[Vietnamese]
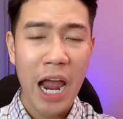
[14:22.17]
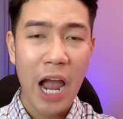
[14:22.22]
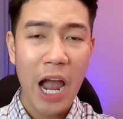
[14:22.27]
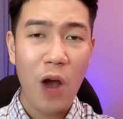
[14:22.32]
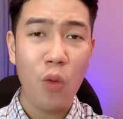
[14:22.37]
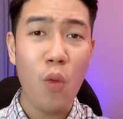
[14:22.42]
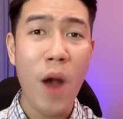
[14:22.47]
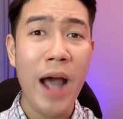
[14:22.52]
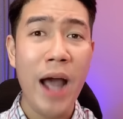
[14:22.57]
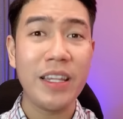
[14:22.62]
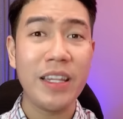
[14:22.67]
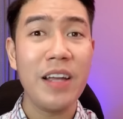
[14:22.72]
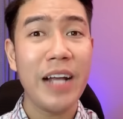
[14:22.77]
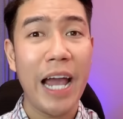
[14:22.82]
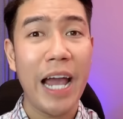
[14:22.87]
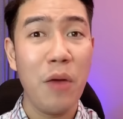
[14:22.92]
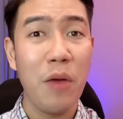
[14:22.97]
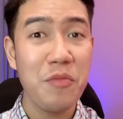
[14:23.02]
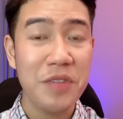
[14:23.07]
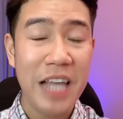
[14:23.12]
qua tới ngày
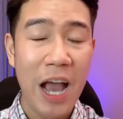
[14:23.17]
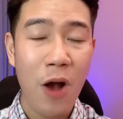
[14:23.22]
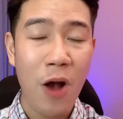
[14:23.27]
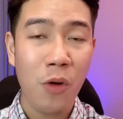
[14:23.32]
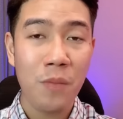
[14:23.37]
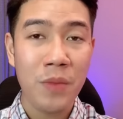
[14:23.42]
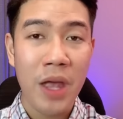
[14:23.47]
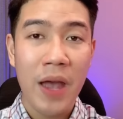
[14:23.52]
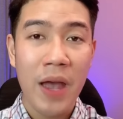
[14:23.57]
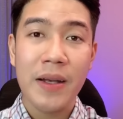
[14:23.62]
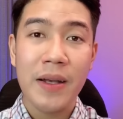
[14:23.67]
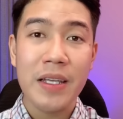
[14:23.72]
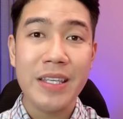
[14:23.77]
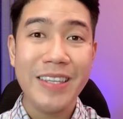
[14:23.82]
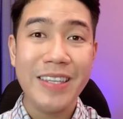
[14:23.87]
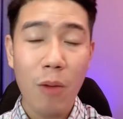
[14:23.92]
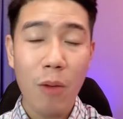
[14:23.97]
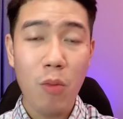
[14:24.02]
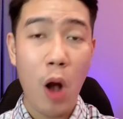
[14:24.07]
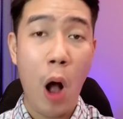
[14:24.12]
hôm sau
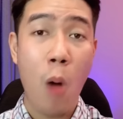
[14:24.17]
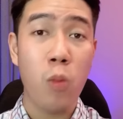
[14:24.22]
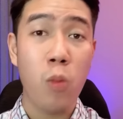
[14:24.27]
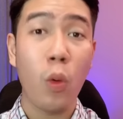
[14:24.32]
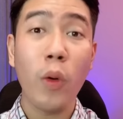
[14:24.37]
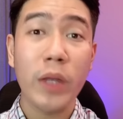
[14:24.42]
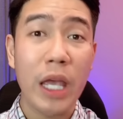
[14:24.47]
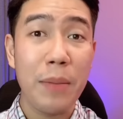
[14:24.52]
dông hồn của chị